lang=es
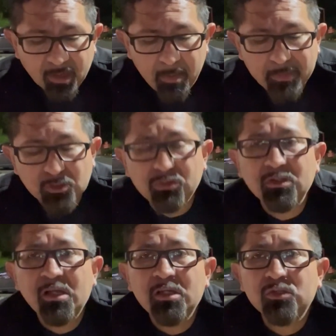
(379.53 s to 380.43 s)
Y pues son,
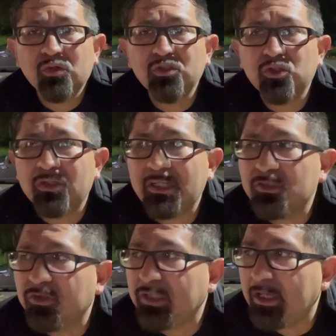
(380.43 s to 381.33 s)
son zonas
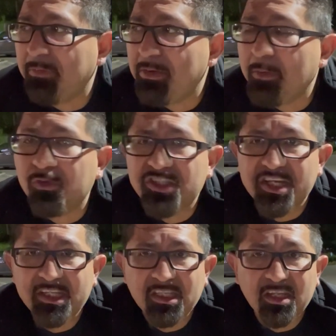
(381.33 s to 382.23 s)
donde vive mucha
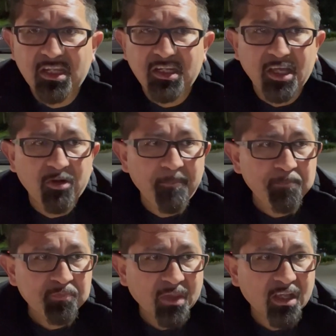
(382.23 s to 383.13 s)
gente de dinero
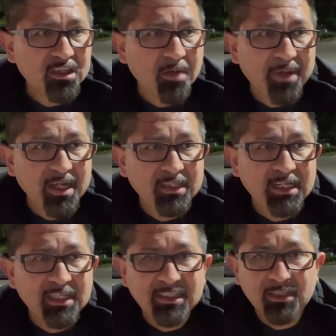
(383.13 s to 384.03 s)
que trabajan en
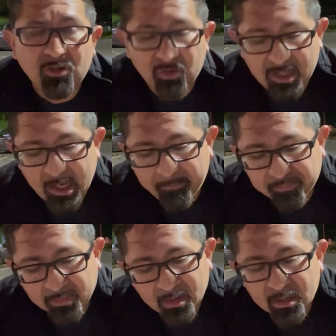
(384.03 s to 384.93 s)
la tecnología.
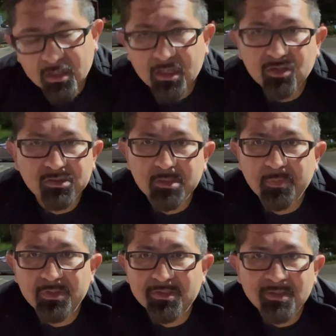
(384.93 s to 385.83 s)
Entonces
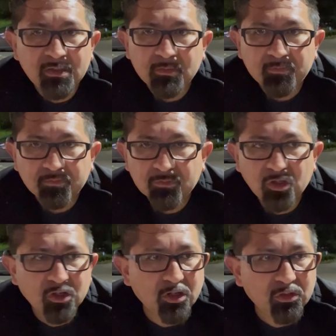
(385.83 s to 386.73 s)
pues
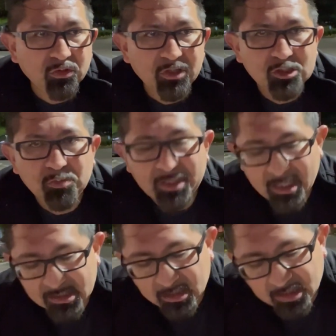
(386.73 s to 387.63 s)
no creo que uno de esos me
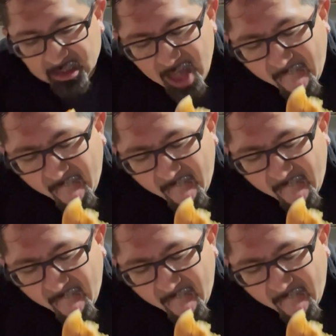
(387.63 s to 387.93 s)
quiera saltar.